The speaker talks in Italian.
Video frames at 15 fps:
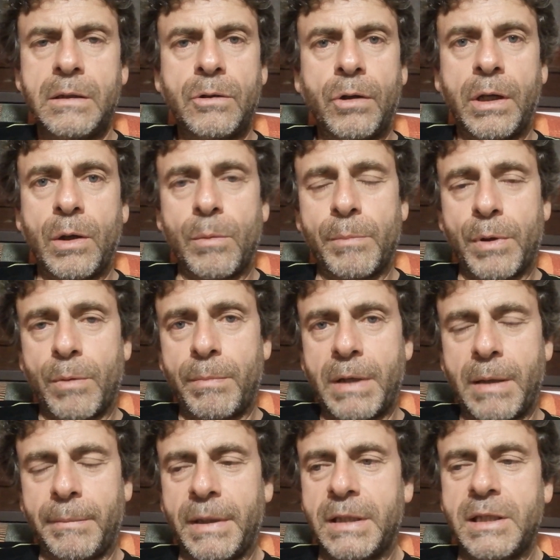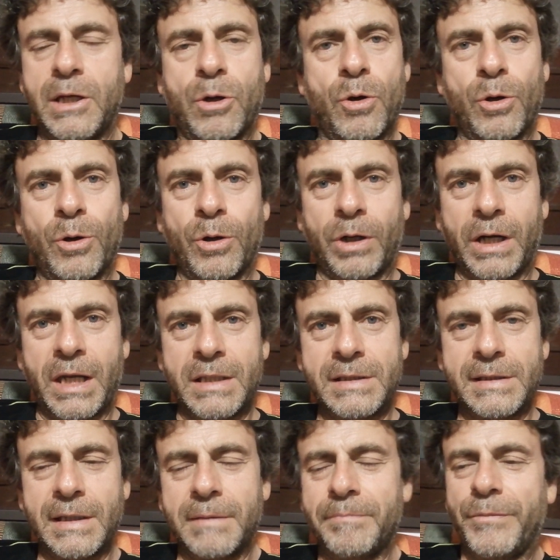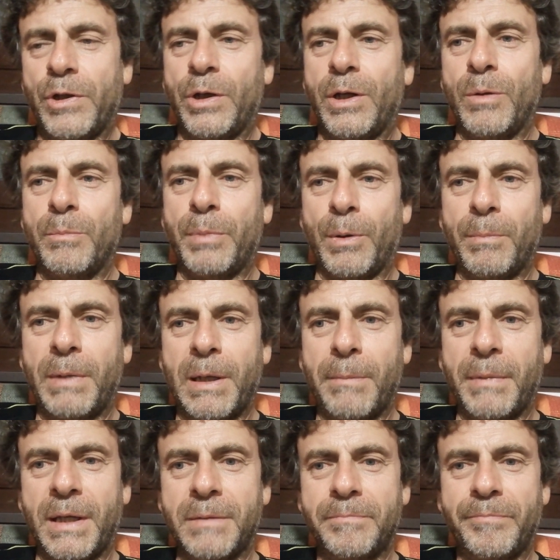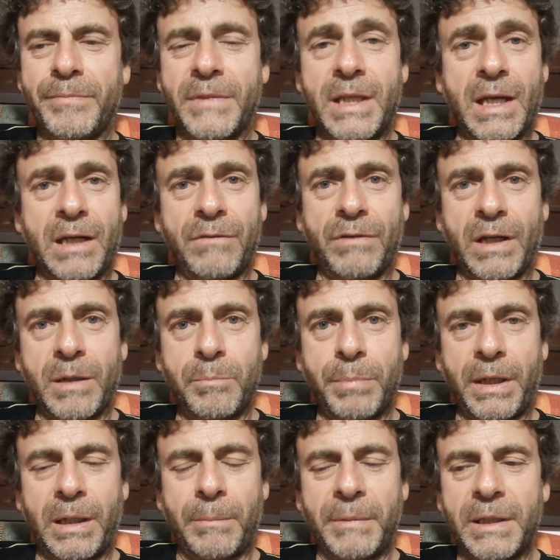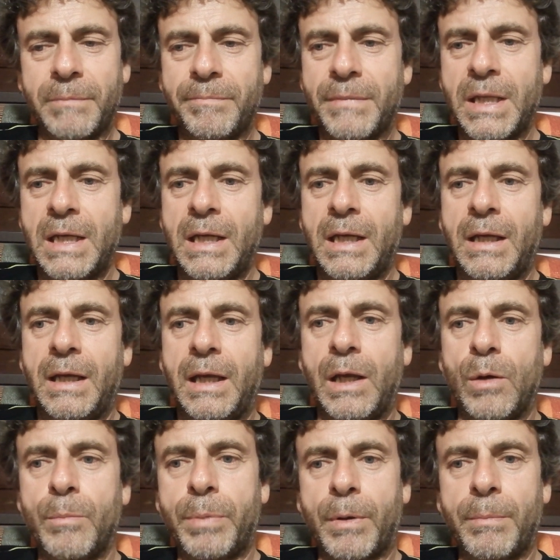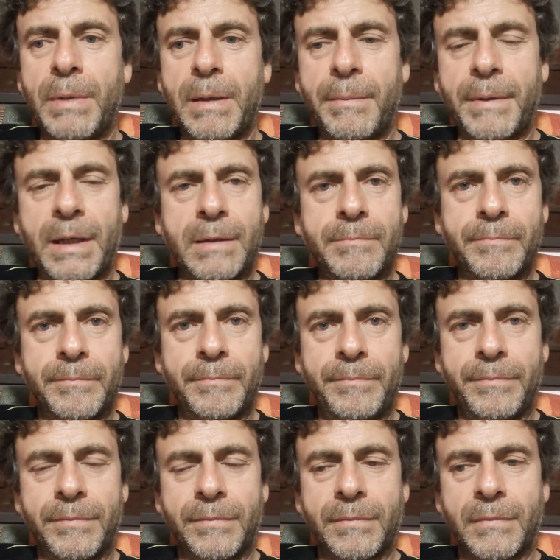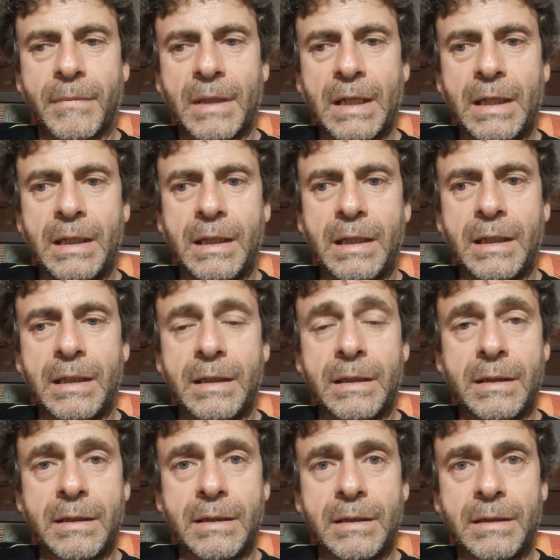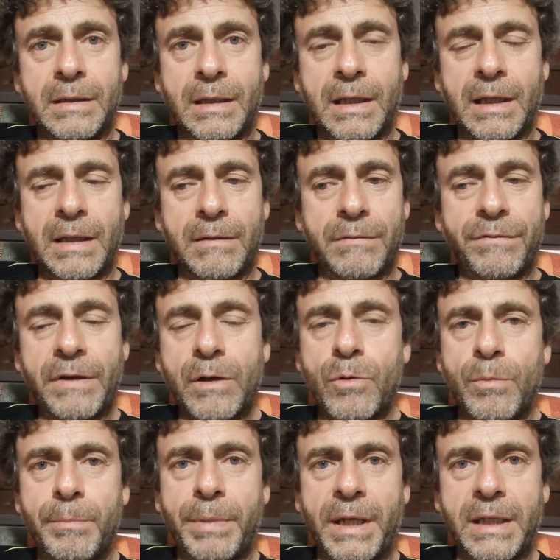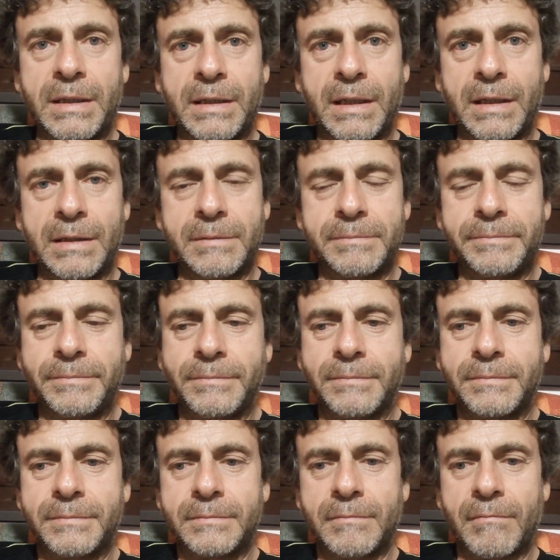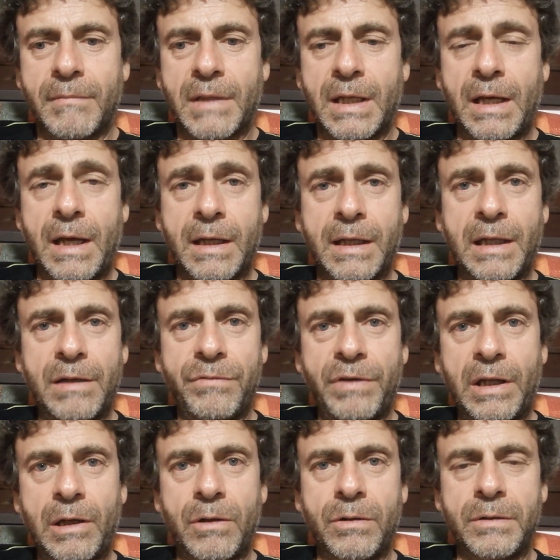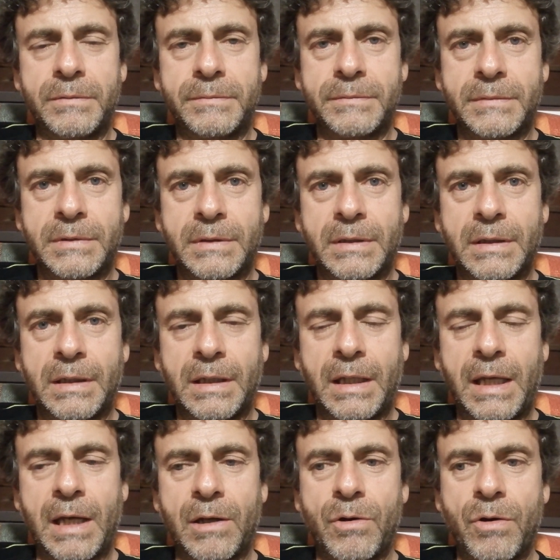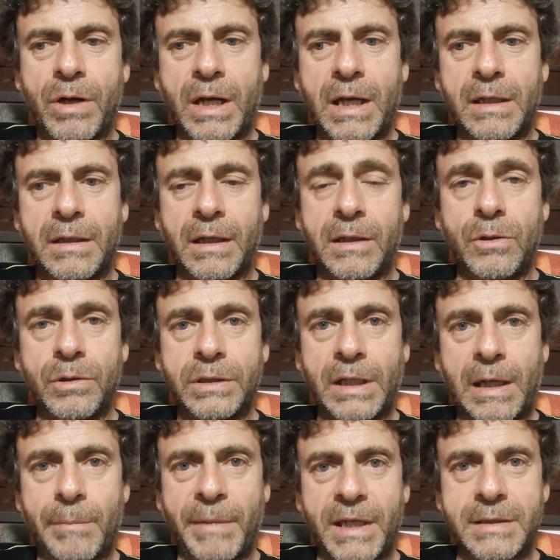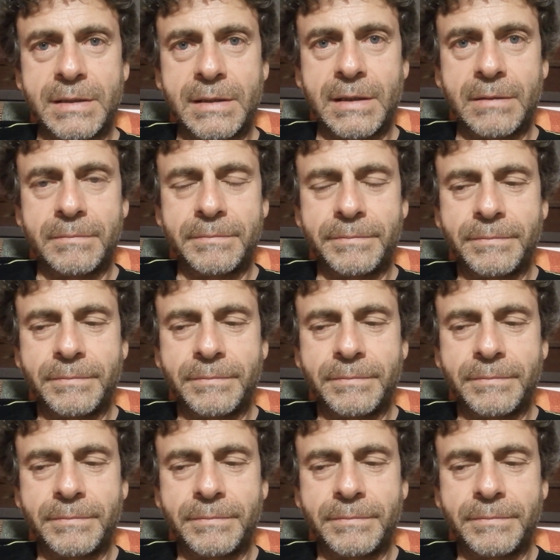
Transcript: Non è un problema di concorrenza, non è un problema di arrivare primi, è un problema eh, che fa comprendere a che livello è ancora ridotta la massa.